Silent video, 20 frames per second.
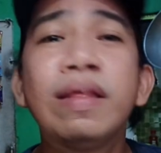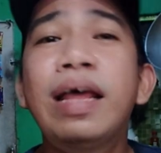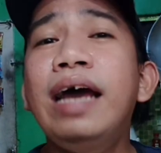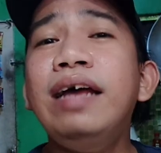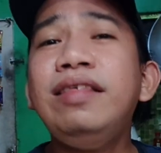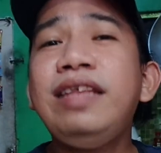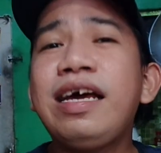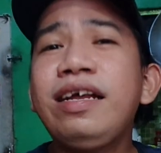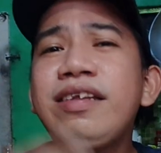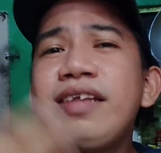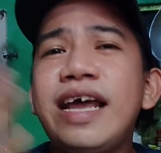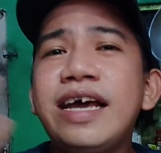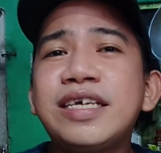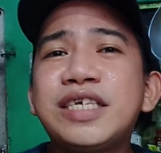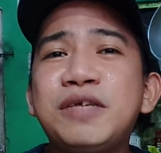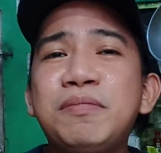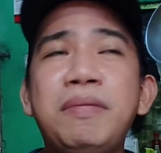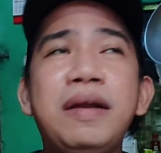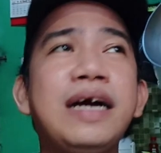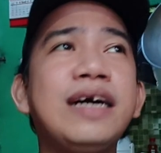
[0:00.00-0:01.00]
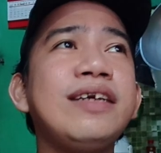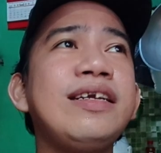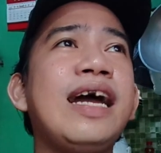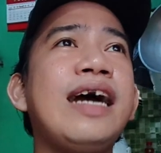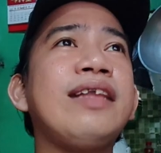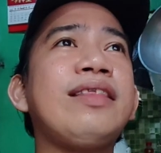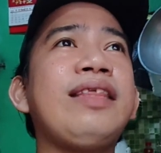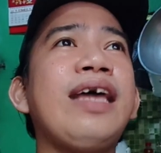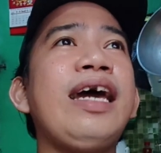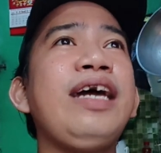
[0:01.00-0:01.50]
And then next vlog
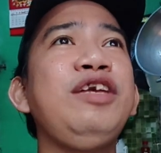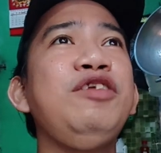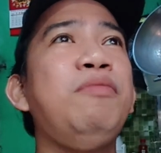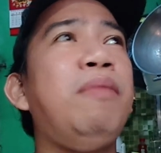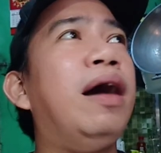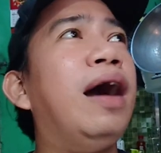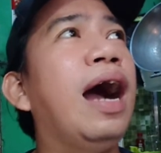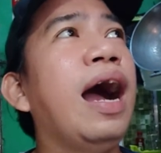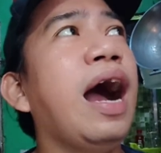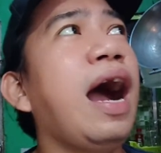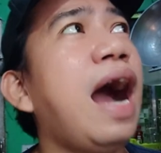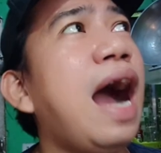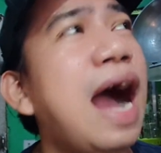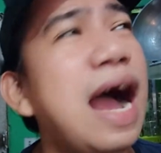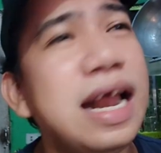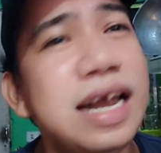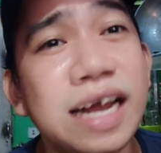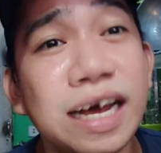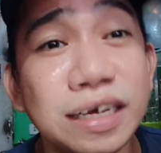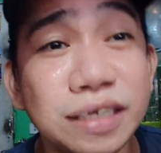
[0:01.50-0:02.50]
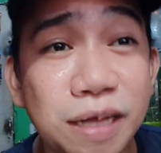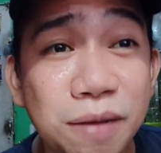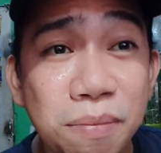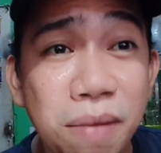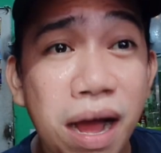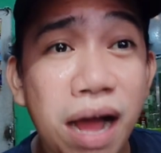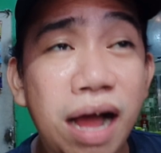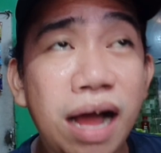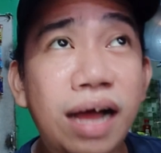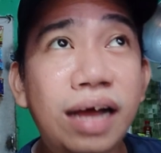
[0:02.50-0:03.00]
natin, yung mga aalak
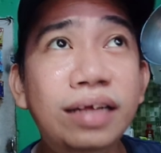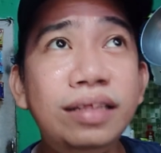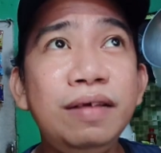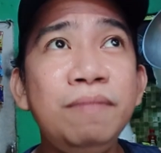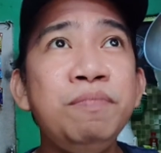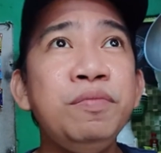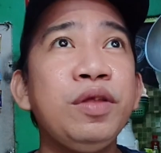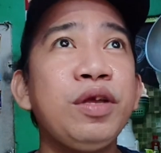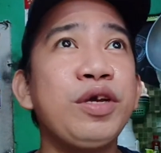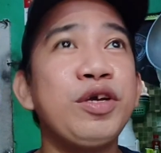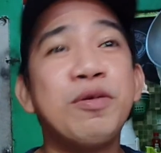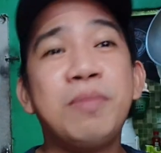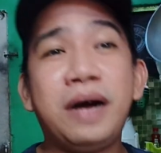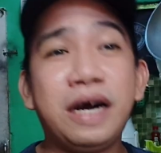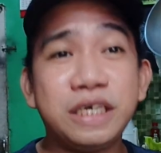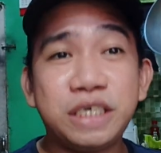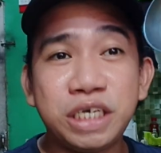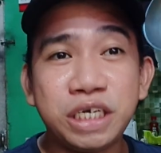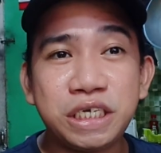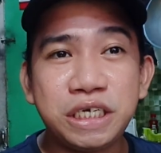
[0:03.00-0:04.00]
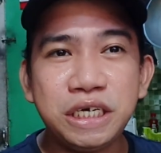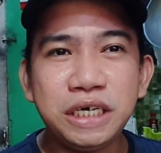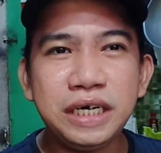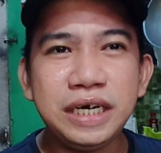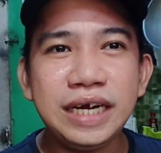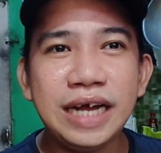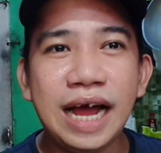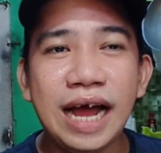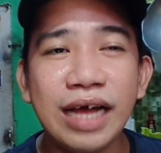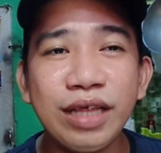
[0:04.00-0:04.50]
naman, yung mga
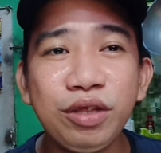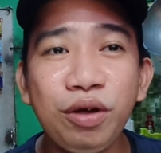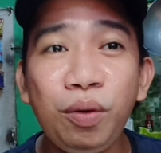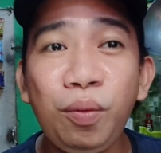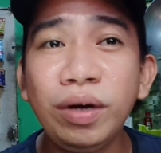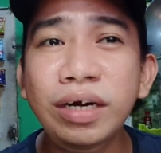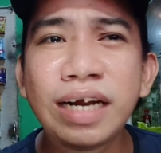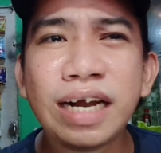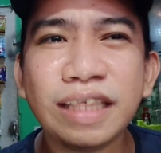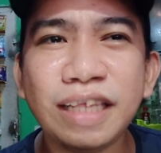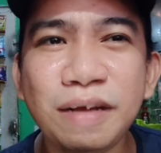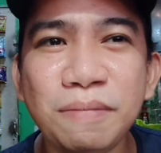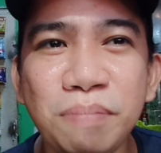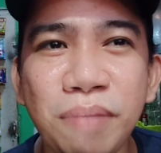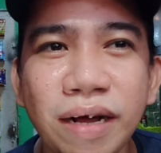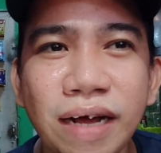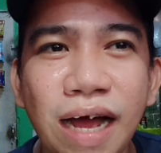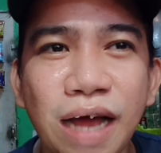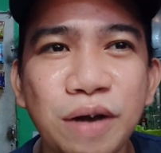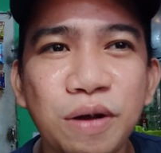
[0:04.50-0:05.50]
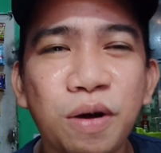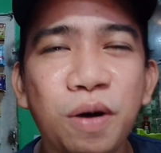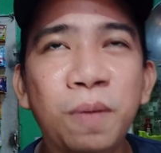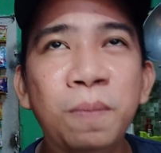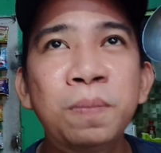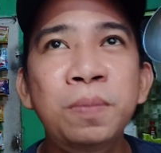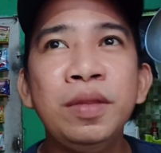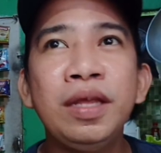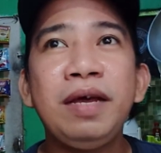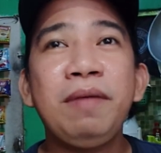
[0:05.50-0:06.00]
chichirya, no? Huwag natin pag ano,
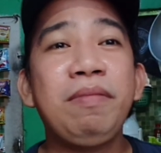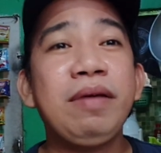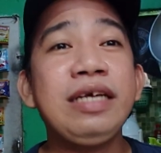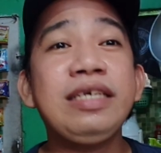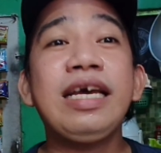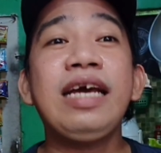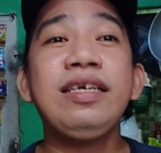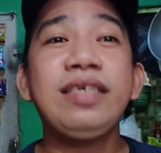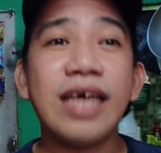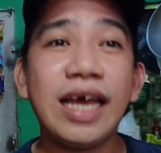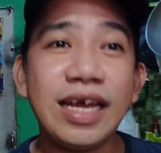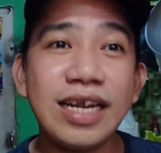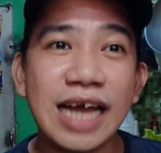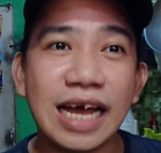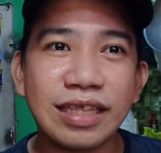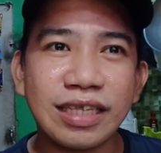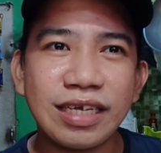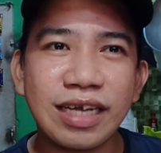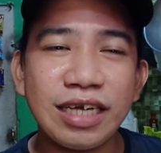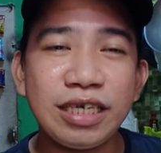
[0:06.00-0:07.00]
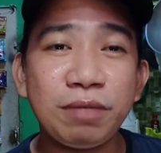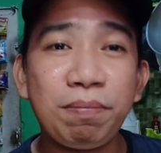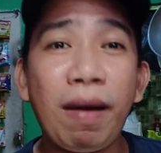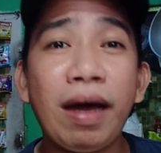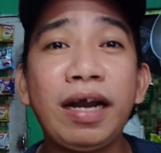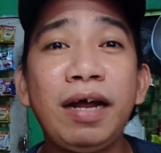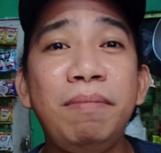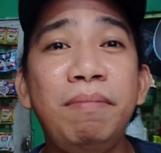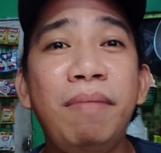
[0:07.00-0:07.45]
isa-isahin natin guys para